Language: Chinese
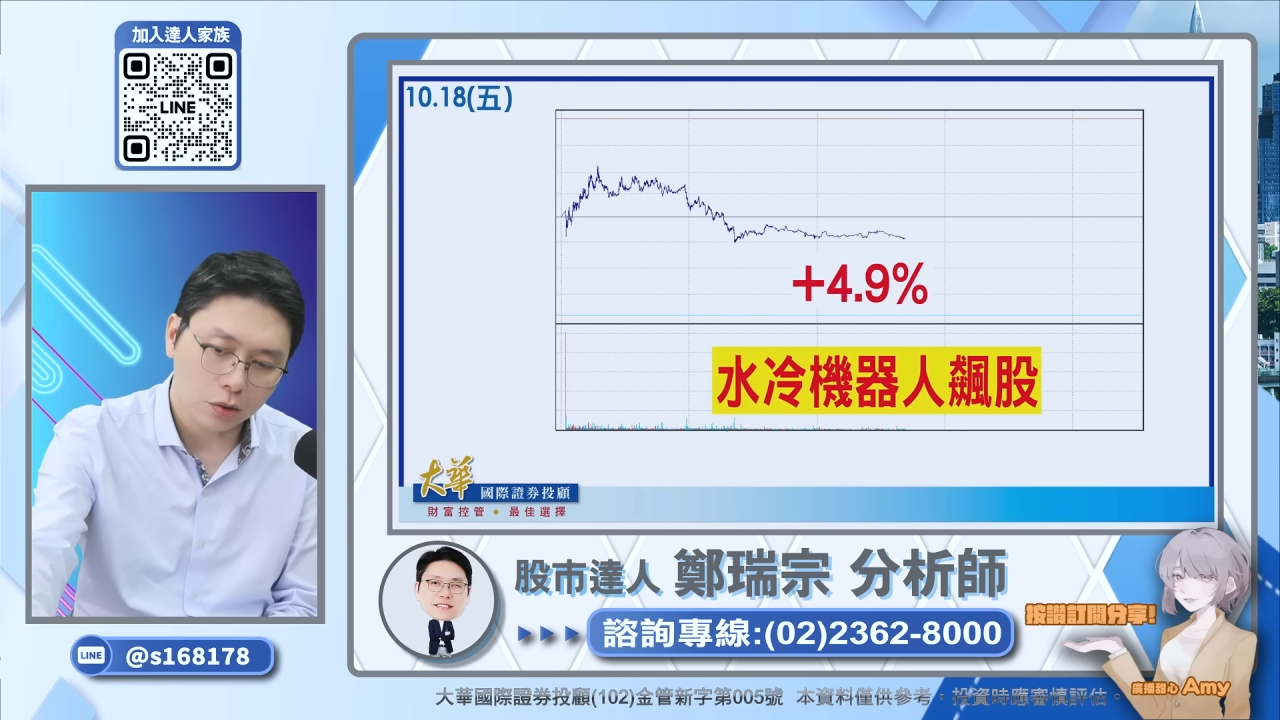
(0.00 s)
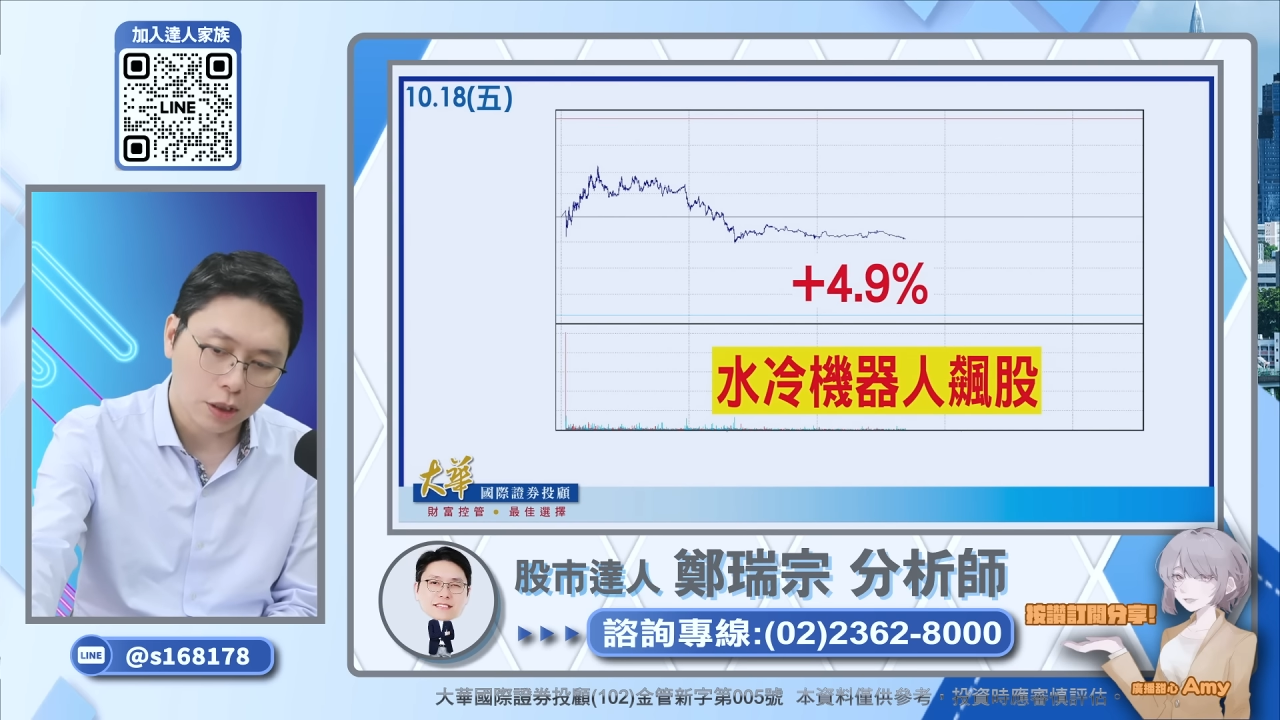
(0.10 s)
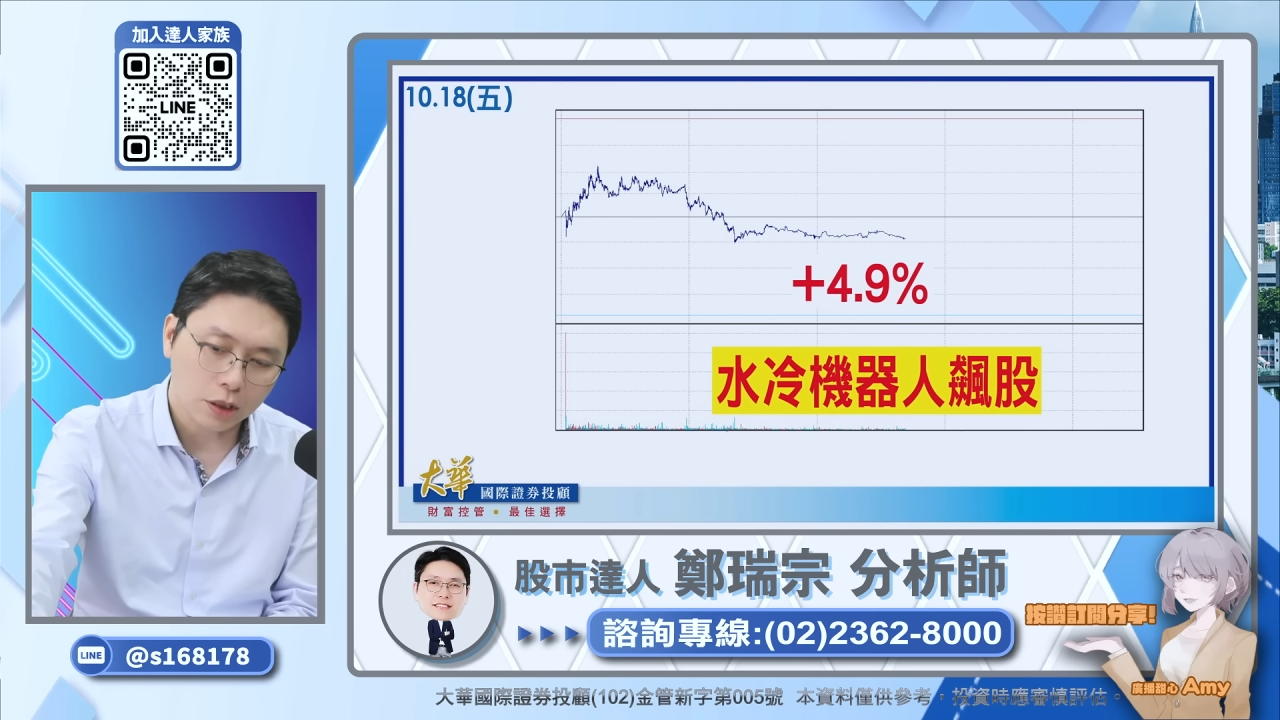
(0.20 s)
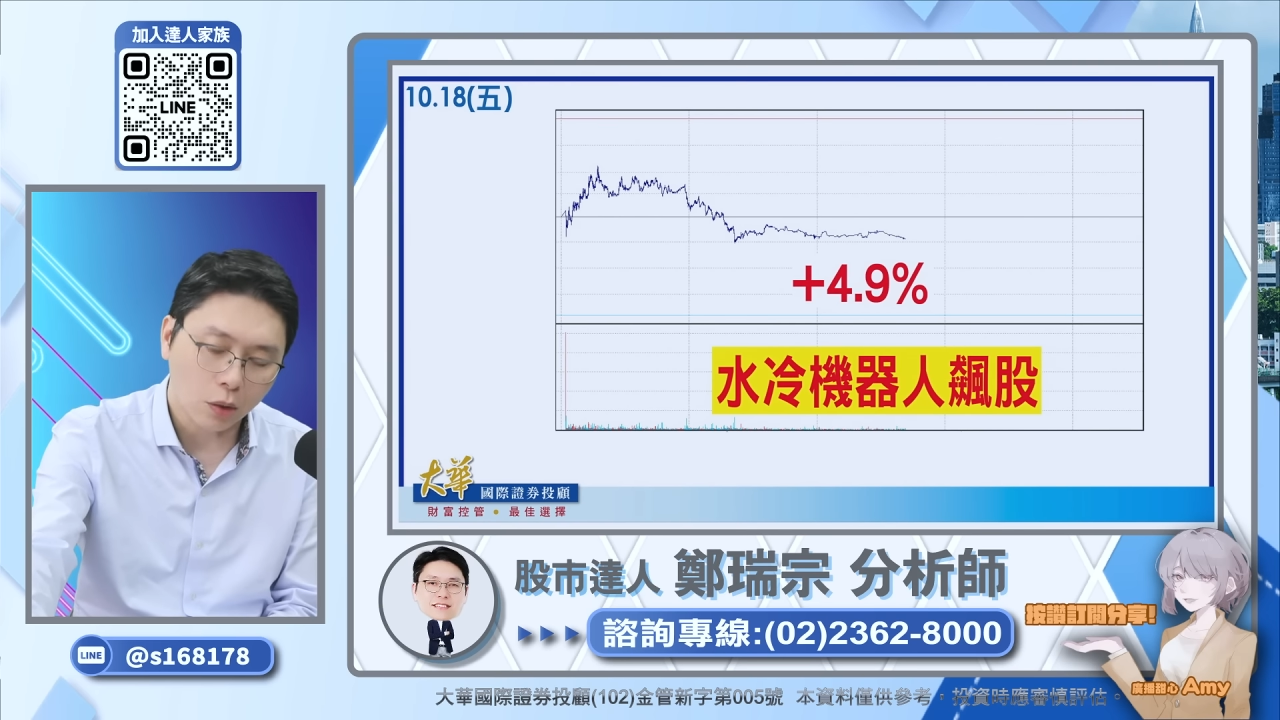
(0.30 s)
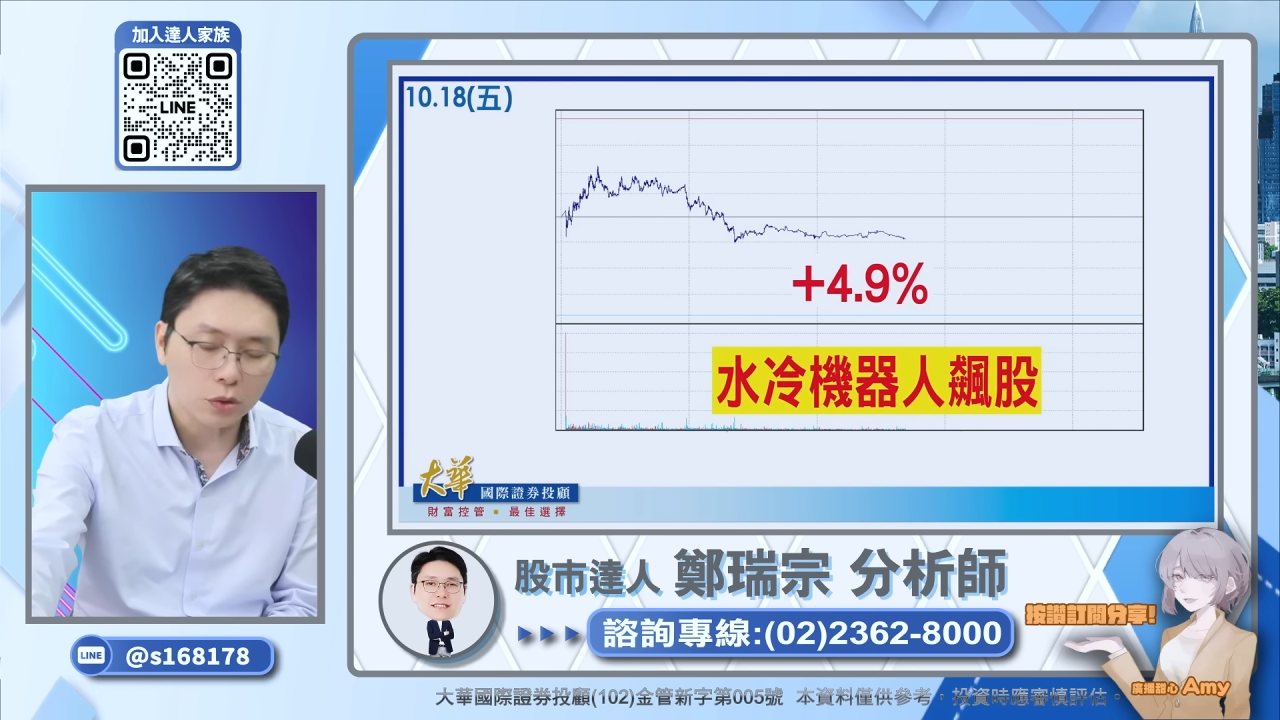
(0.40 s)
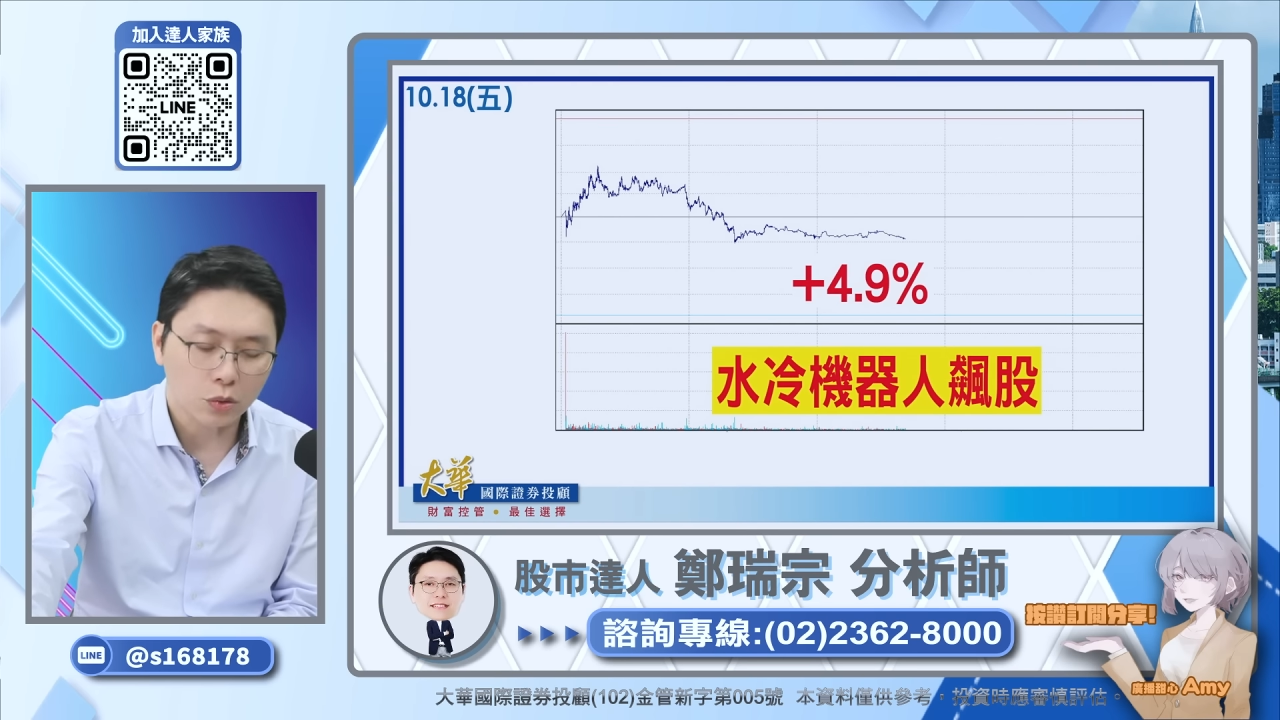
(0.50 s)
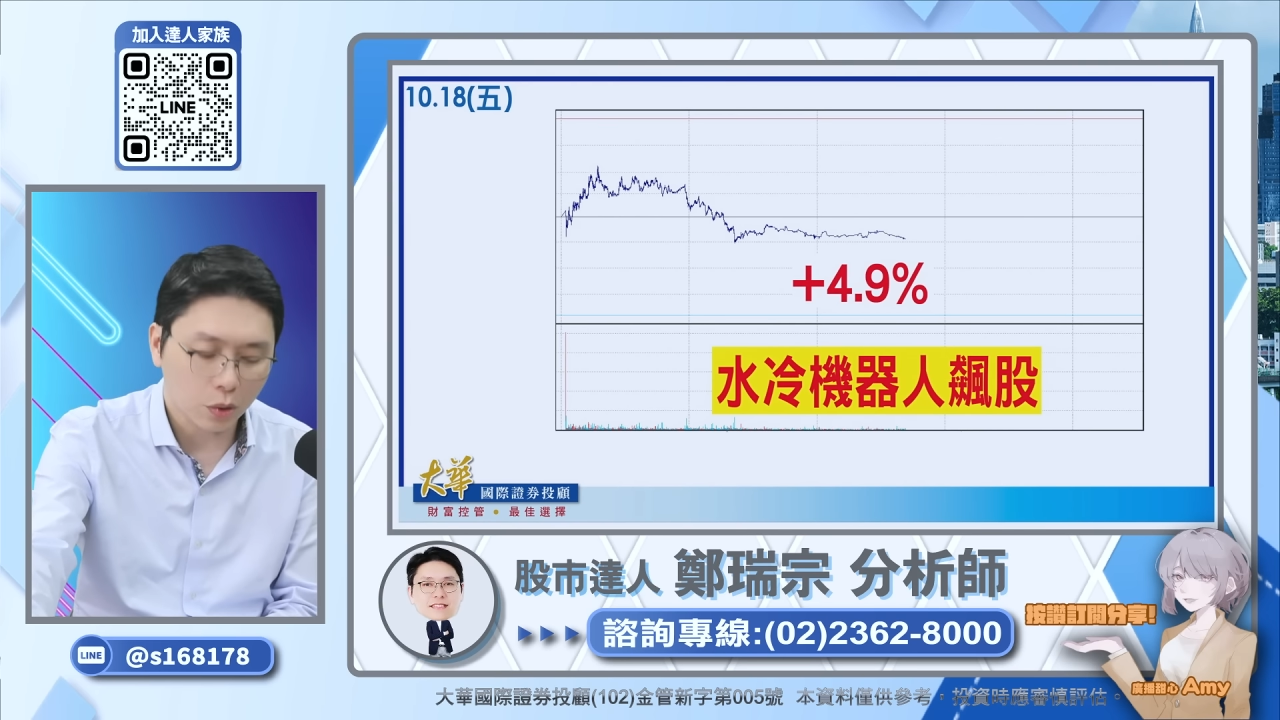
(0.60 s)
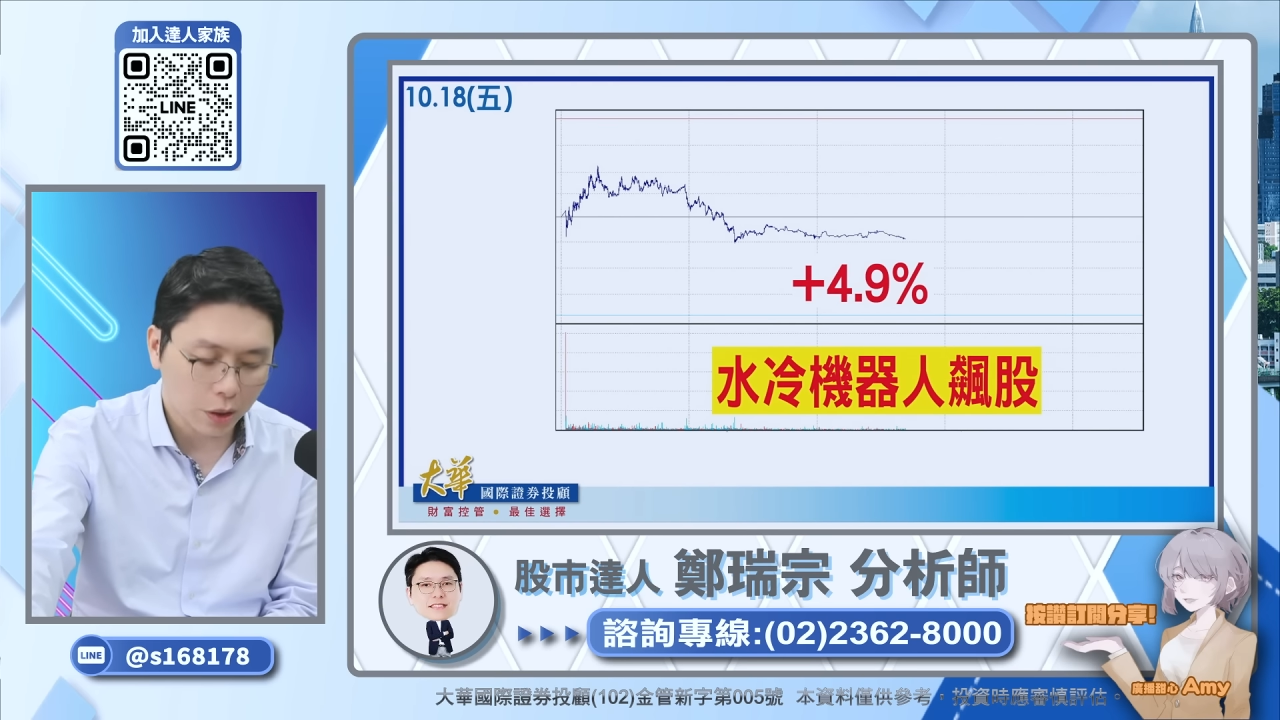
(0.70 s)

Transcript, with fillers: 那稍微做一